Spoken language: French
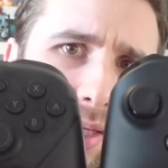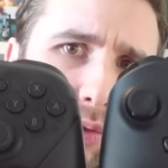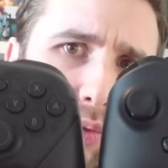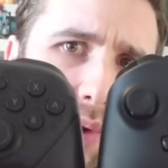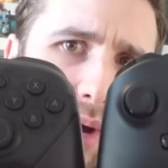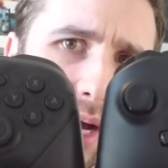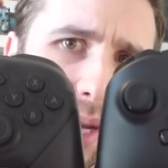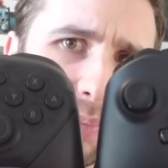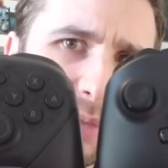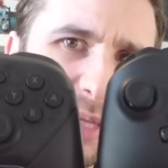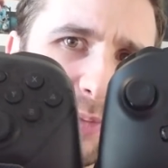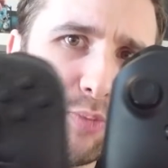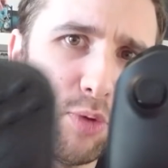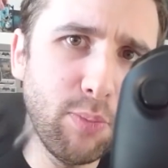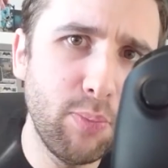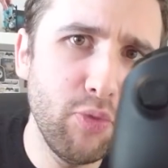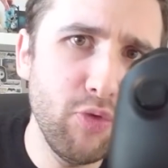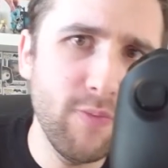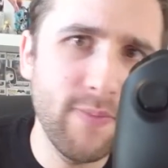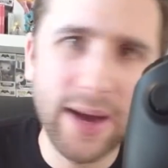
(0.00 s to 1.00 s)
un noir un petit
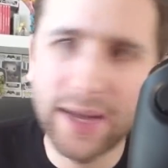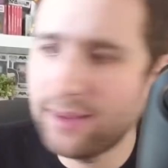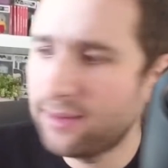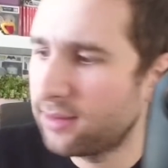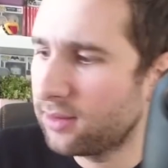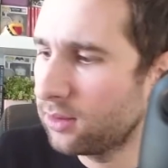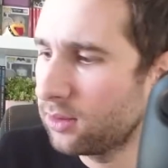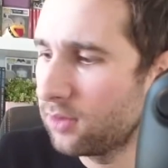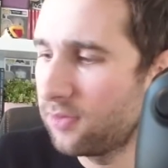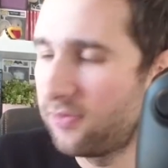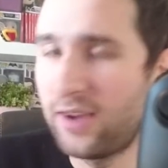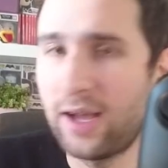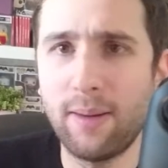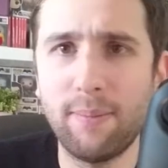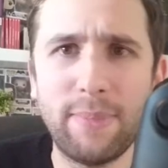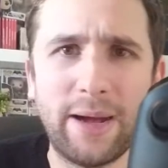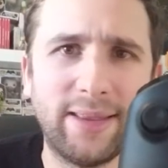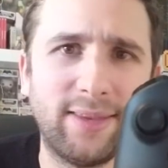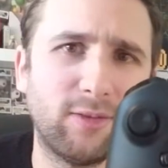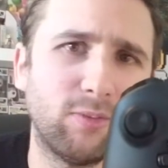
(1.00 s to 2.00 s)
peu plus mat,
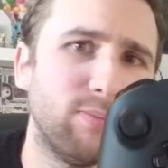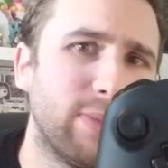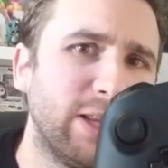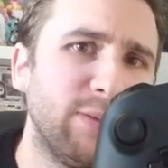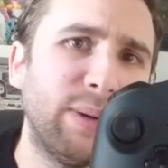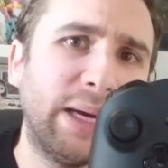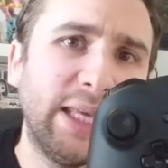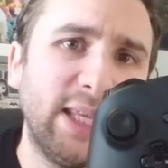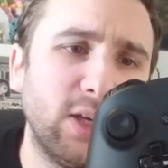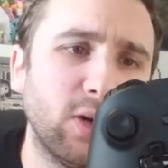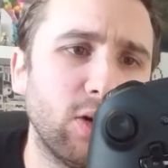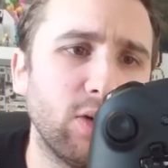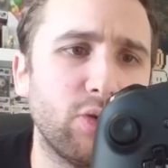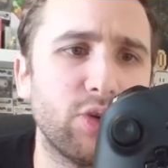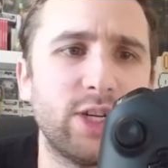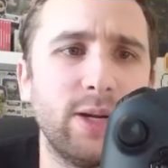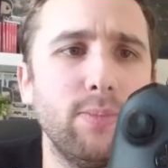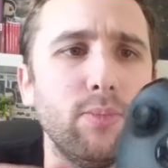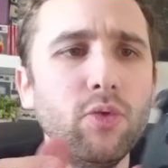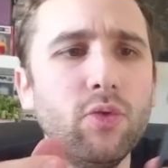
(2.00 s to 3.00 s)
enfin mat, mat brillant
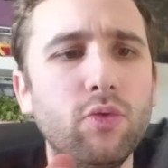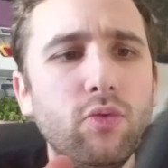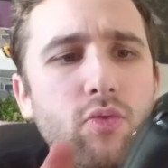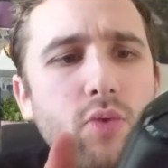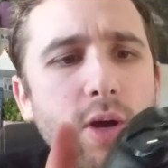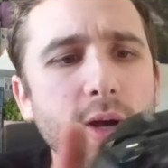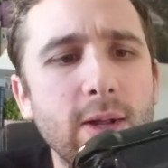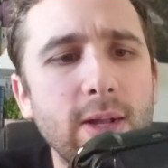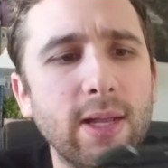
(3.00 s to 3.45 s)
que j'aime beaucoup.